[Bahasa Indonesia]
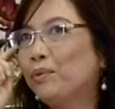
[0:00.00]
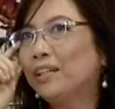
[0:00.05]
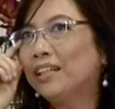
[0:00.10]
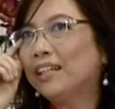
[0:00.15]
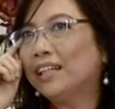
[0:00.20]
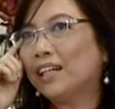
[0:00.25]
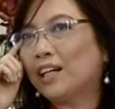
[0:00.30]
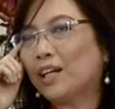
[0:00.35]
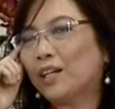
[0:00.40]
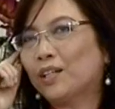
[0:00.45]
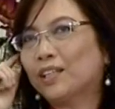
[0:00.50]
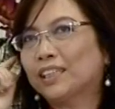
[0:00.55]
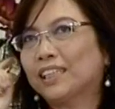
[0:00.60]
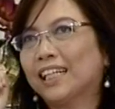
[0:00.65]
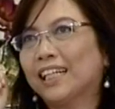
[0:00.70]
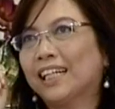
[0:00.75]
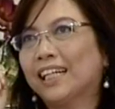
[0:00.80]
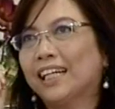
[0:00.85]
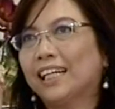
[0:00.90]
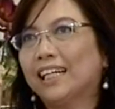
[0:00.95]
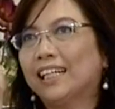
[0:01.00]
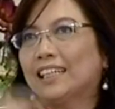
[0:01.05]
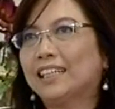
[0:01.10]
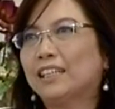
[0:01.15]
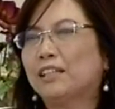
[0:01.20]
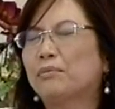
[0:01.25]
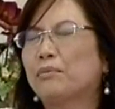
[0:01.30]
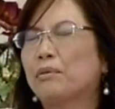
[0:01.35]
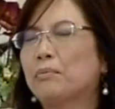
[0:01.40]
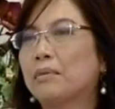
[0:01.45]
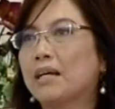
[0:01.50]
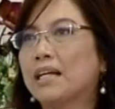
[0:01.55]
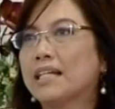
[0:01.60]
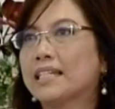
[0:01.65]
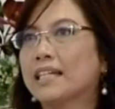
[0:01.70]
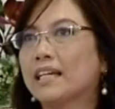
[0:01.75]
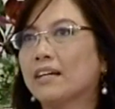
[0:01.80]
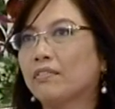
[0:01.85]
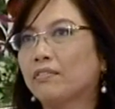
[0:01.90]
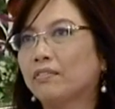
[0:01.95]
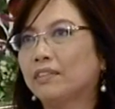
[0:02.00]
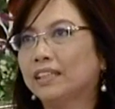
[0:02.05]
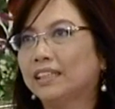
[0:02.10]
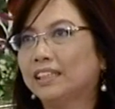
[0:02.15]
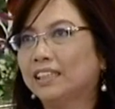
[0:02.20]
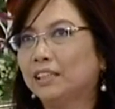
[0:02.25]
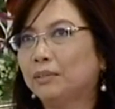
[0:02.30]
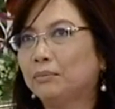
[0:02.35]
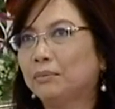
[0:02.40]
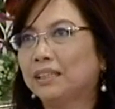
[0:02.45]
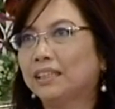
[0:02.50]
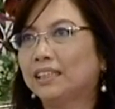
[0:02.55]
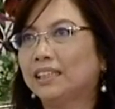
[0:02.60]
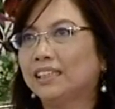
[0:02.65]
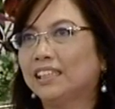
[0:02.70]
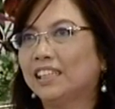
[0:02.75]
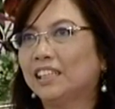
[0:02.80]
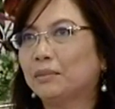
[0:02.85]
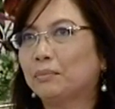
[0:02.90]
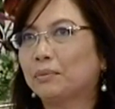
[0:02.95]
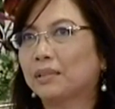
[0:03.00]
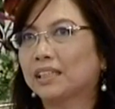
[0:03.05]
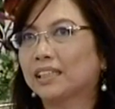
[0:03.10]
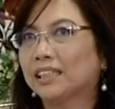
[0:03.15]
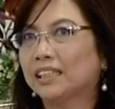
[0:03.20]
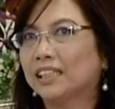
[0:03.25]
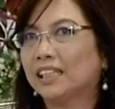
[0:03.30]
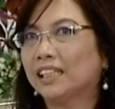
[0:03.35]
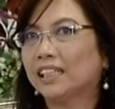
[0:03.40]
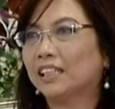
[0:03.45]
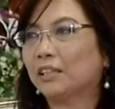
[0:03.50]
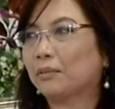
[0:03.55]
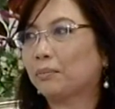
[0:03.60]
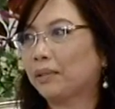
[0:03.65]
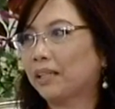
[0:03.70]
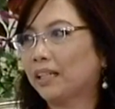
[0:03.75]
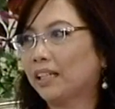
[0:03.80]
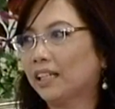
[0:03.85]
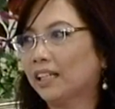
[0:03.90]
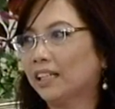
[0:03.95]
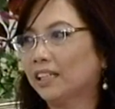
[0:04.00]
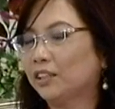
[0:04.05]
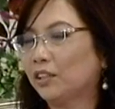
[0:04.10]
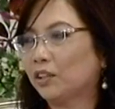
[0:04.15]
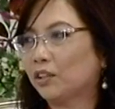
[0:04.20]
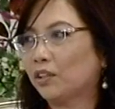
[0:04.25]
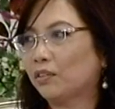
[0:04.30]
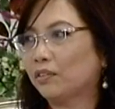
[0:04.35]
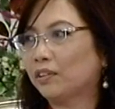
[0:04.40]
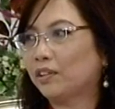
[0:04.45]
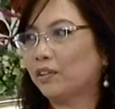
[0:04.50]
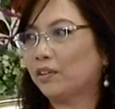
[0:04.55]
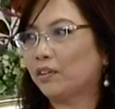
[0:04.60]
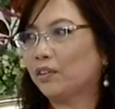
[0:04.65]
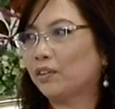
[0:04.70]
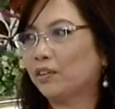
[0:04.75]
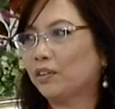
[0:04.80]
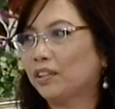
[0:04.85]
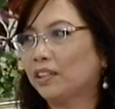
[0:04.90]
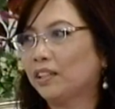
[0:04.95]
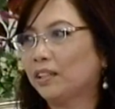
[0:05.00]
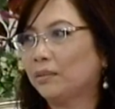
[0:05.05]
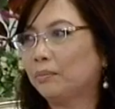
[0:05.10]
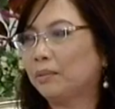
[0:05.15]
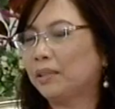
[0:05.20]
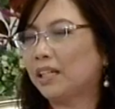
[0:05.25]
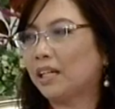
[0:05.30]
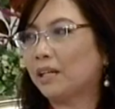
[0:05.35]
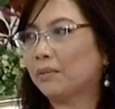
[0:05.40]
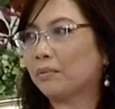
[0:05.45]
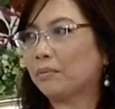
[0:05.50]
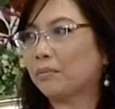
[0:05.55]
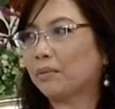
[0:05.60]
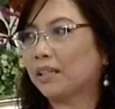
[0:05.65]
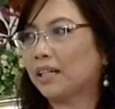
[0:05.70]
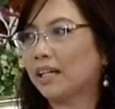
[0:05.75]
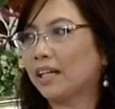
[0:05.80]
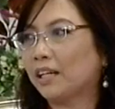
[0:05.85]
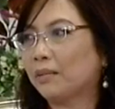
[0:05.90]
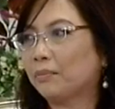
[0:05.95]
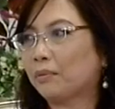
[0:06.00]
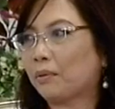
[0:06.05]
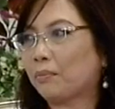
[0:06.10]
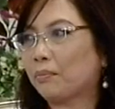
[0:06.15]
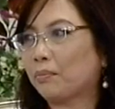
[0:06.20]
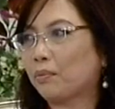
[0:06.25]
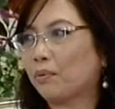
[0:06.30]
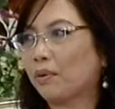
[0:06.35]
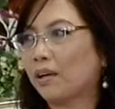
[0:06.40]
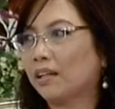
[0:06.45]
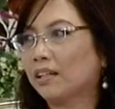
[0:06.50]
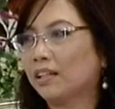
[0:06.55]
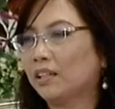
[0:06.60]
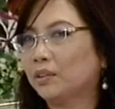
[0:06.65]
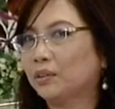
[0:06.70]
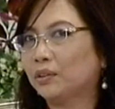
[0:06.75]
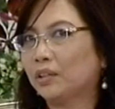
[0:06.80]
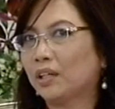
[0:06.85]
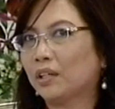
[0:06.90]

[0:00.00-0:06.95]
Bu Linda, kalau saya uh, membaca visi misi dari presiden terpilih Joko Widodo di hmm. bidang pemberdayaan perempuan dan hmm.